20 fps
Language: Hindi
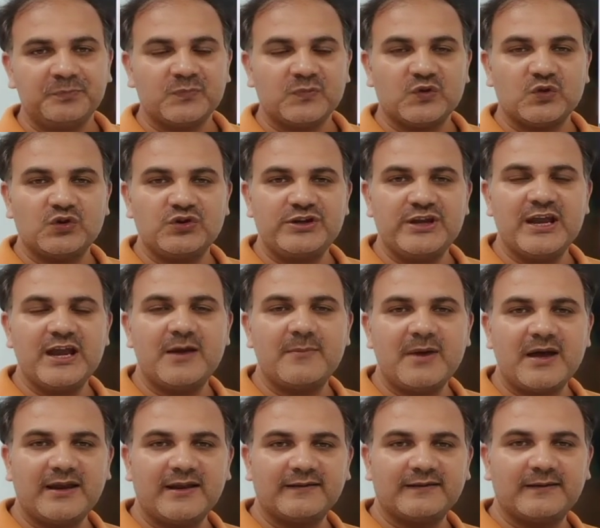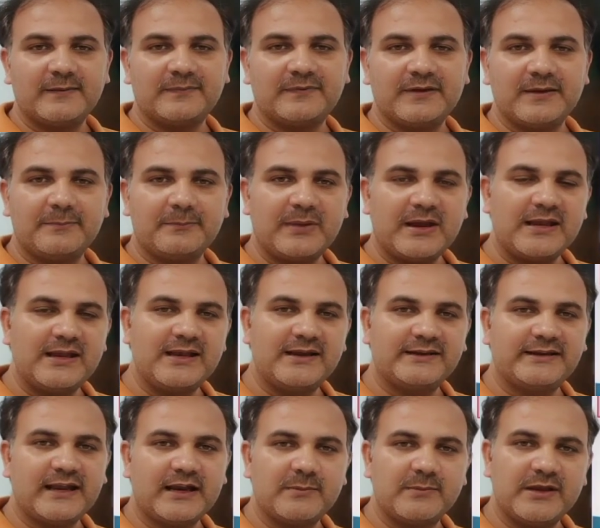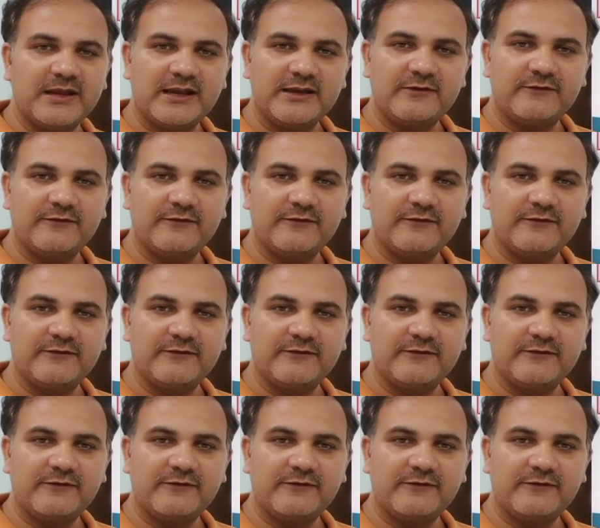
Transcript: तो ये हमारा सबसे पहले टर्म यानी